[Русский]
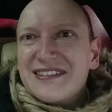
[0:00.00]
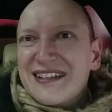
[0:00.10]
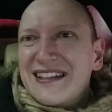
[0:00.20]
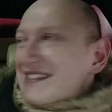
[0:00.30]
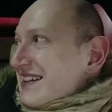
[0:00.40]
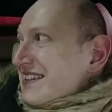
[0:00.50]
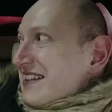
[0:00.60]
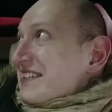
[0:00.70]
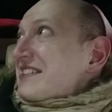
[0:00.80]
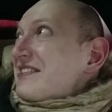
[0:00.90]
Знаешь, как
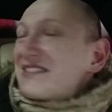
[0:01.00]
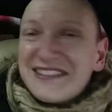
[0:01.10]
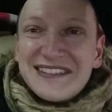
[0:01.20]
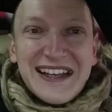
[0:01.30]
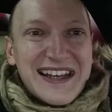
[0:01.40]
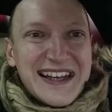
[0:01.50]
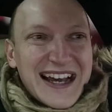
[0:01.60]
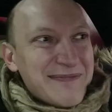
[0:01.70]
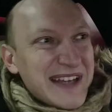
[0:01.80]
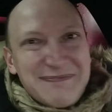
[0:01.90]
интересно. Ну, сейчас
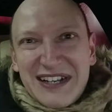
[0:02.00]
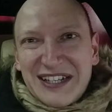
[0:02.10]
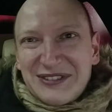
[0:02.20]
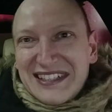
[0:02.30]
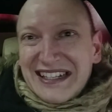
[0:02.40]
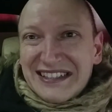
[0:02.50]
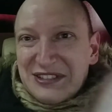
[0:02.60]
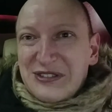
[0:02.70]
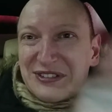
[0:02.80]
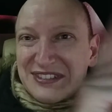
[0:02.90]
опять покажу тебе, как эти
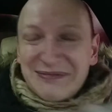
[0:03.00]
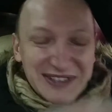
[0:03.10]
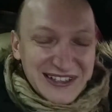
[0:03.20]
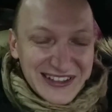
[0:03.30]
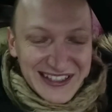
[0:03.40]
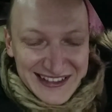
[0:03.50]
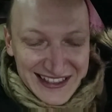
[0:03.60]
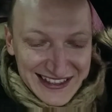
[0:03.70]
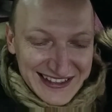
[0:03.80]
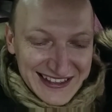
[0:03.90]
щетки приходят,
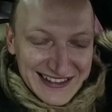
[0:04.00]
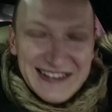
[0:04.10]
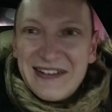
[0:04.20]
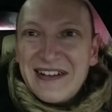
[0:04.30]
так интересно.